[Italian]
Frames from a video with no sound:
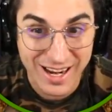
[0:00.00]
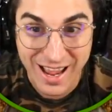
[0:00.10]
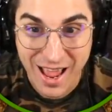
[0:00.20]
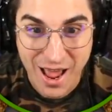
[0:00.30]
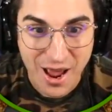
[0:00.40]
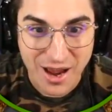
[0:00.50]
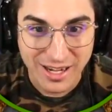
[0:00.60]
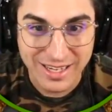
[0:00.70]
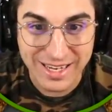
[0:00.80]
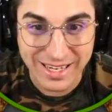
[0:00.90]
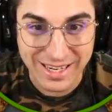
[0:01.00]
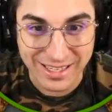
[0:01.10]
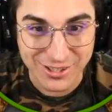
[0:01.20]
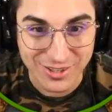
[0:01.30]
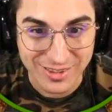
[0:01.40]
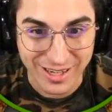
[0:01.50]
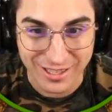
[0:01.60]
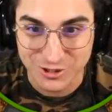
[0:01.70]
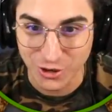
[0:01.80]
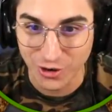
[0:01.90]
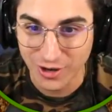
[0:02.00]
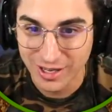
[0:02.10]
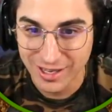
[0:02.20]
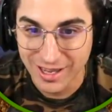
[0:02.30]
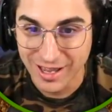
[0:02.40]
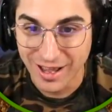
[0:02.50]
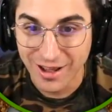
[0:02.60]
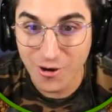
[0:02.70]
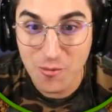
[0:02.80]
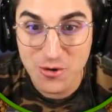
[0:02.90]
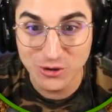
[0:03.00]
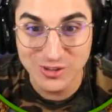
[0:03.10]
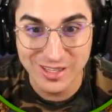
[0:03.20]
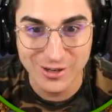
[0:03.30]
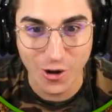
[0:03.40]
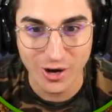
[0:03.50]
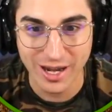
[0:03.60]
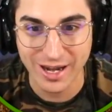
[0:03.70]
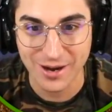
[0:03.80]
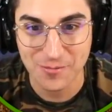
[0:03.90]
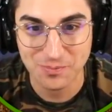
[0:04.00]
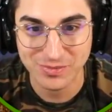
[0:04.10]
Che... Chi cacchio è entrato? Oh mio... No, raga.